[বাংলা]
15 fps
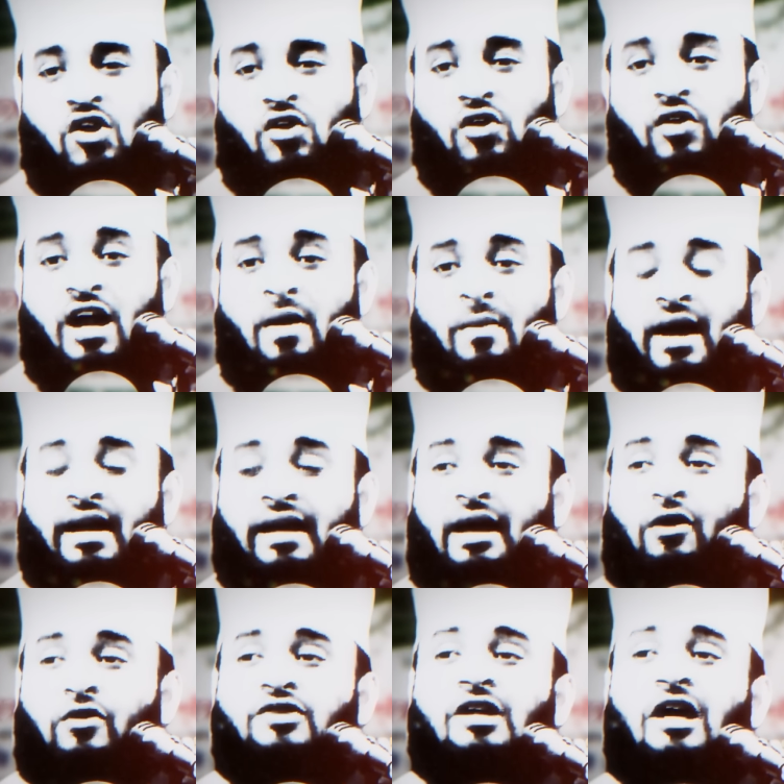যখন আবার
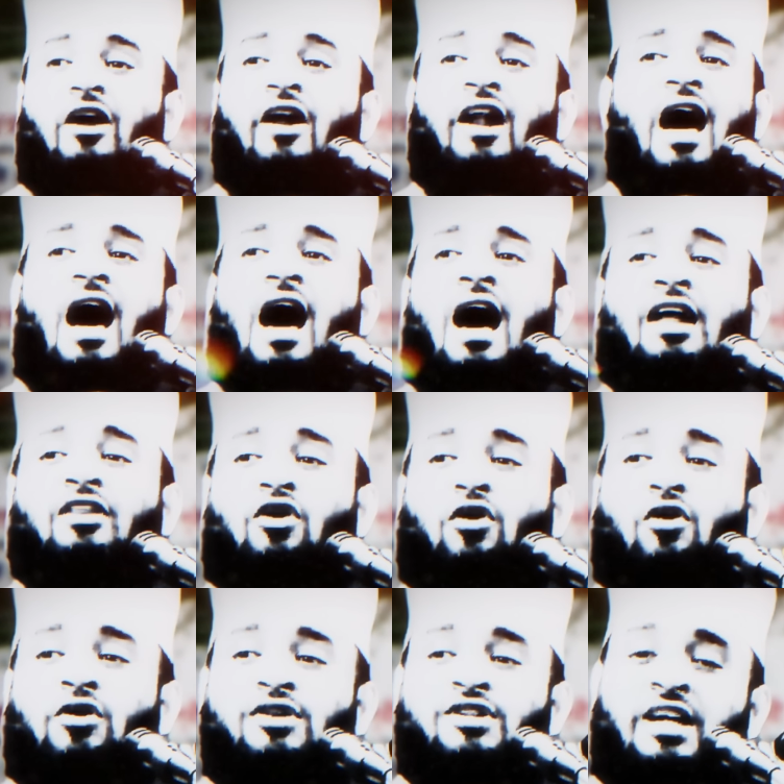কেউ ছিল না
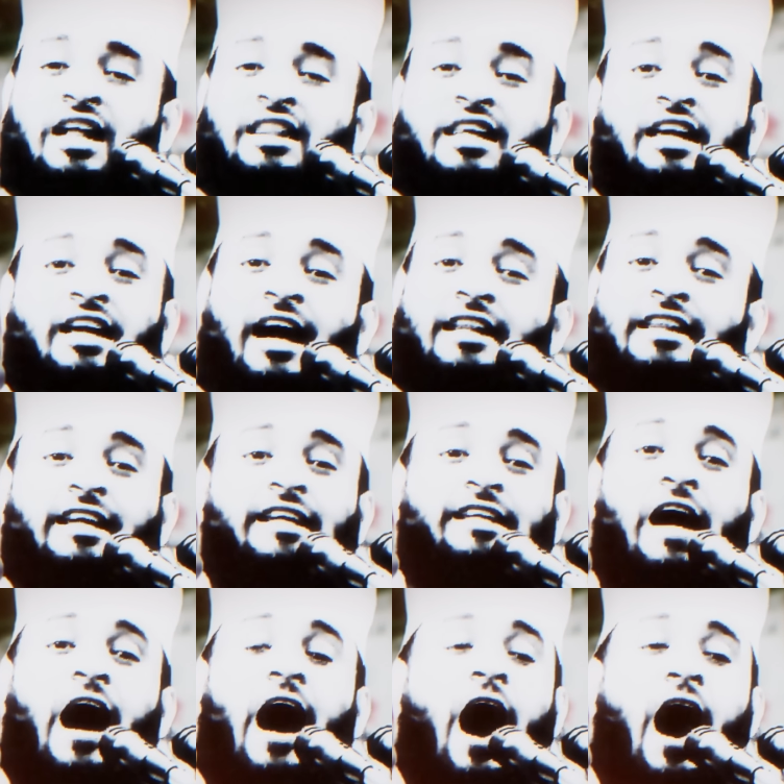তখন সাথী
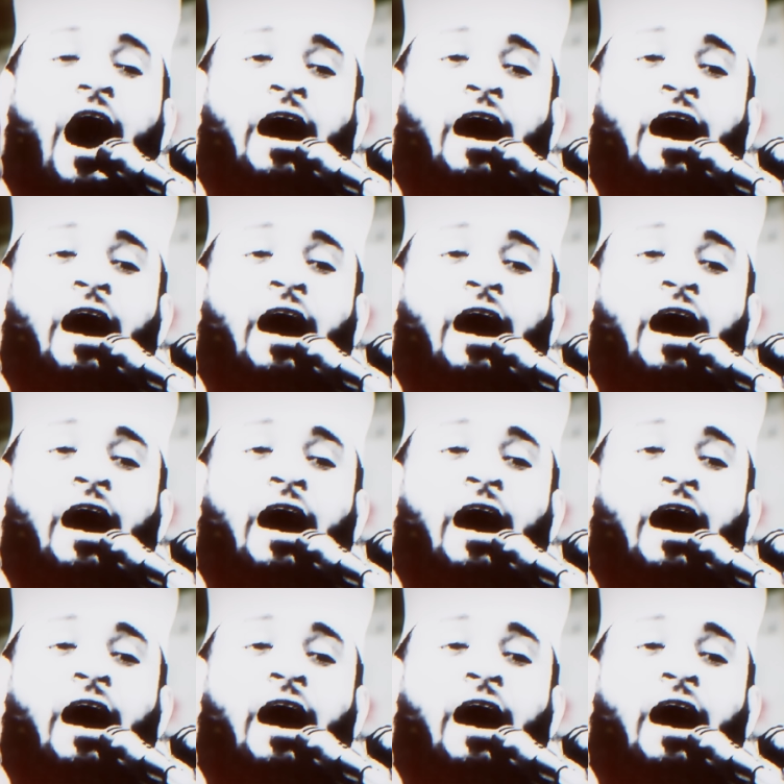খাদিজা